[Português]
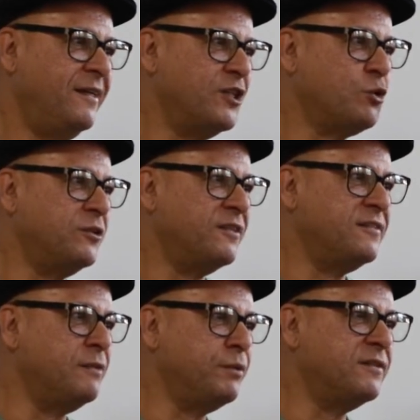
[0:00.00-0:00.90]
As coisas
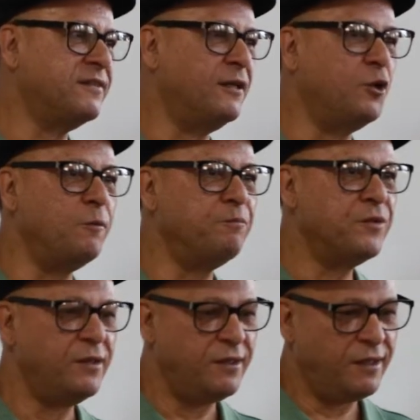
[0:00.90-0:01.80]
simples são
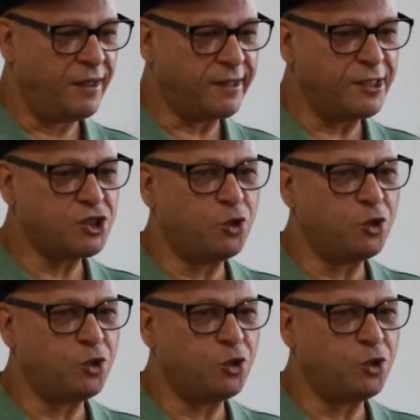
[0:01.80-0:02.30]
aqueles